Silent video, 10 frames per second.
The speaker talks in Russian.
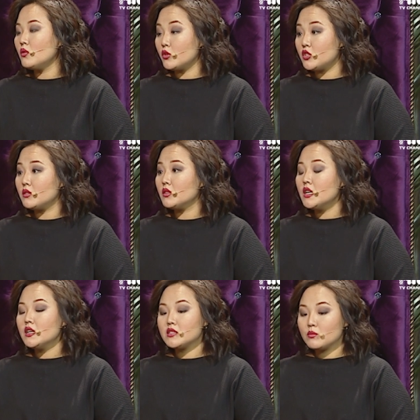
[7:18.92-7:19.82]
очень,
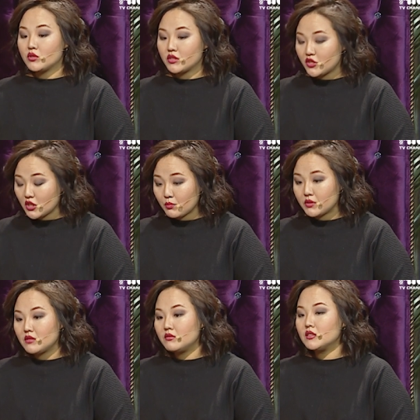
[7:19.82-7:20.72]
где можно
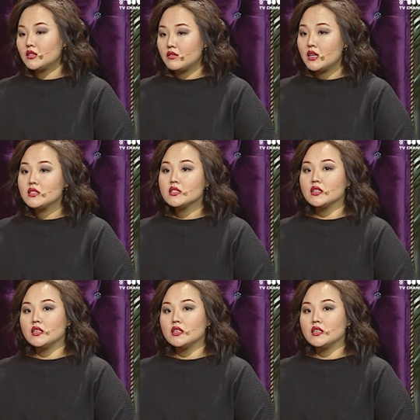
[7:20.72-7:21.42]
черпать и вдохновляться,